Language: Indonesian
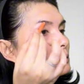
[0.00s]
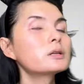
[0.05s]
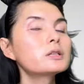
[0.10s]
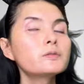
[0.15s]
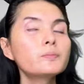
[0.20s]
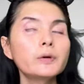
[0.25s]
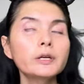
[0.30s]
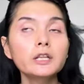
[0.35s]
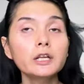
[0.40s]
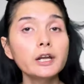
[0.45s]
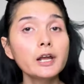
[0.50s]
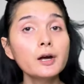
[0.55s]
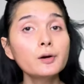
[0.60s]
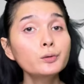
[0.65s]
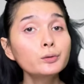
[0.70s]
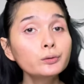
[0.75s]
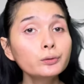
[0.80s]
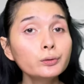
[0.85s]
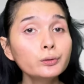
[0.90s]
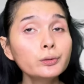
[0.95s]
sebenarnya tadi aku
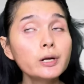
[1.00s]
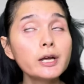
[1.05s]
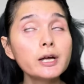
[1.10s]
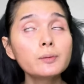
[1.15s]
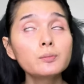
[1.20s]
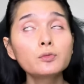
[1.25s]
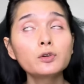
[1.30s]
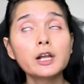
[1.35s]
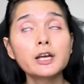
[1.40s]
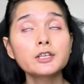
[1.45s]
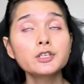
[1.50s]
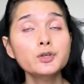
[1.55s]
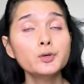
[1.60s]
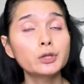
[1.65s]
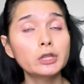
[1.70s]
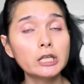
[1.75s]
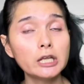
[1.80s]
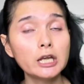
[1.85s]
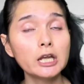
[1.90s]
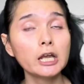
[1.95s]
tuh udah mulai
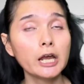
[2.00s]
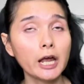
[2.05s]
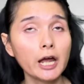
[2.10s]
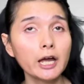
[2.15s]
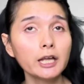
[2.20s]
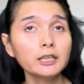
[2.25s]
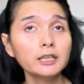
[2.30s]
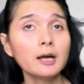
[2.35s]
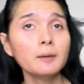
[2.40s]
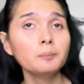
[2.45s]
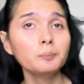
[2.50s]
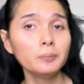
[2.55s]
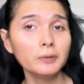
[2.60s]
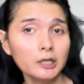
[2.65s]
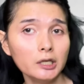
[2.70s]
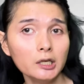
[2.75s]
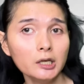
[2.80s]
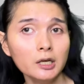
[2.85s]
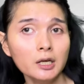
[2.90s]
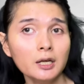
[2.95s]
syuting ya,
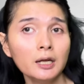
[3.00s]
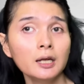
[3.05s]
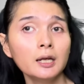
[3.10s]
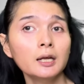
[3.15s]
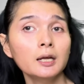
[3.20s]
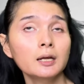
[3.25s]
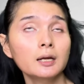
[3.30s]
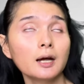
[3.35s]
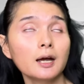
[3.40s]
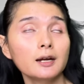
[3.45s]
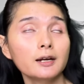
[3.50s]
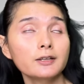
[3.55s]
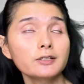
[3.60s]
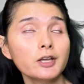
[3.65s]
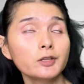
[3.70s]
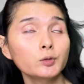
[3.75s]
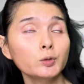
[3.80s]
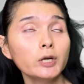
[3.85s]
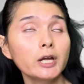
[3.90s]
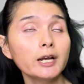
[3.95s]
tapi karena
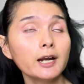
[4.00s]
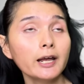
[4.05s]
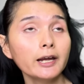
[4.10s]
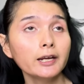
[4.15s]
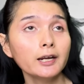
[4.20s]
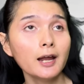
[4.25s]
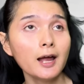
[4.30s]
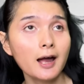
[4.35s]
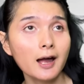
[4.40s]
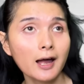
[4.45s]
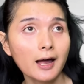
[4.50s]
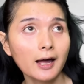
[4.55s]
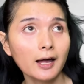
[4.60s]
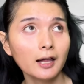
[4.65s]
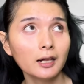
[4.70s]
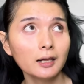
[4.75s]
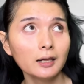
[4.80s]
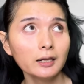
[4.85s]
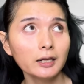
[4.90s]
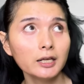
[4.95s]
satu dan lain
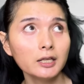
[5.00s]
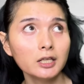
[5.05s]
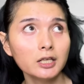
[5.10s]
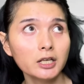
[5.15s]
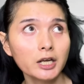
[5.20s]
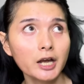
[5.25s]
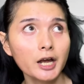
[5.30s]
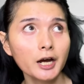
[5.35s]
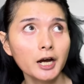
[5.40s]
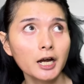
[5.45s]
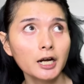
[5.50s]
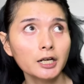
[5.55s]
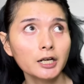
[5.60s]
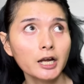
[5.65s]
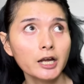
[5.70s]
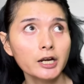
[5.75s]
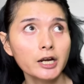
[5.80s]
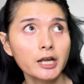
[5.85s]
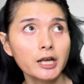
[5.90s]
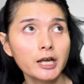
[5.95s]
hal, intinya karena
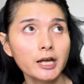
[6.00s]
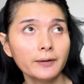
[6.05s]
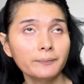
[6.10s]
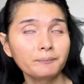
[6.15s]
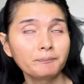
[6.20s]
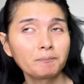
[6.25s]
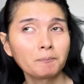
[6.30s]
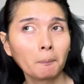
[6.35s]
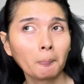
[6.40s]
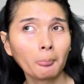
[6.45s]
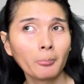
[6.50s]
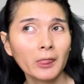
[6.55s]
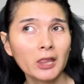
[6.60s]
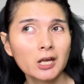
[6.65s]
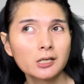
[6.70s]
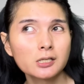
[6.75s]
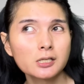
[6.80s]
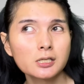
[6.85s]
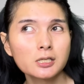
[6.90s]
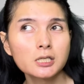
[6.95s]
ada
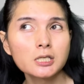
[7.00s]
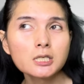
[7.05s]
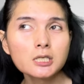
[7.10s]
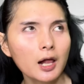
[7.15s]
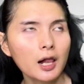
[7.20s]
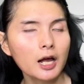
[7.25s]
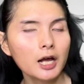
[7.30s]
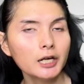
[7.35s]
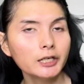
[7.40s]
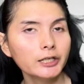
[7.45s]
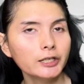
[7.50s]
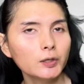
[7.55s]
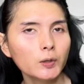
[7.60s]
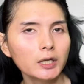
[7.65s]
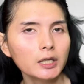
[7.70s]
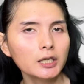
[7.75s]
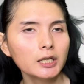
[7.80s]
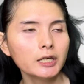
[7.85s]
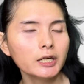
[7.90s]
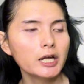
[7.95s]
hal-hal di luar
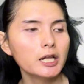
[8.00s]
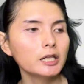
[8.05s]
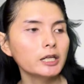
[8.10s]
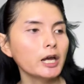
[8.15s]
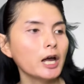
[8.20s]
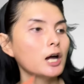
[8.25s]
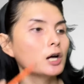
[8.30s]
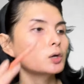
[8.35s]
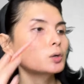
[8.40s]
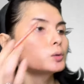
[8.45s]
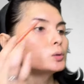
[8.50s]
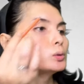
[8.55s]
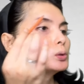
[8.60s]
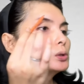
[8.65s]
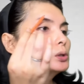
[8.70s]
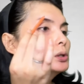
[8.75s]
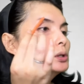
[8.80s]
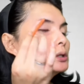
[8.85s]
kendali aku,